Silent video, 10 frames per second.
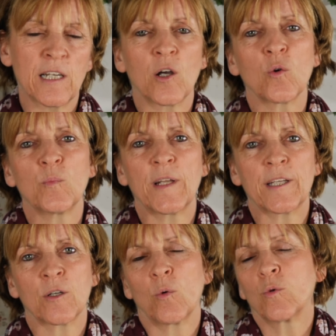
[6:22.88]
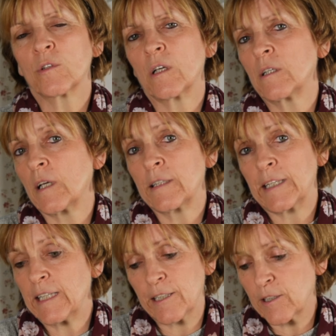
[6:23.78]
herumlegen oder in ein
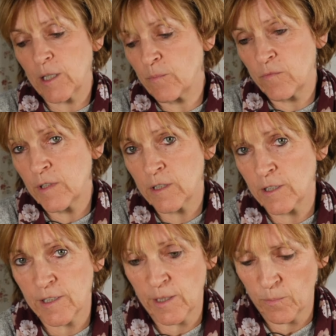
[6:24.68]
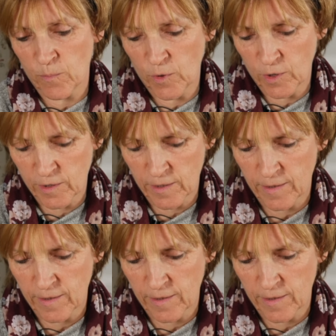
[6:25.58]
Teelicht geben, wie ihr das eben möchtet.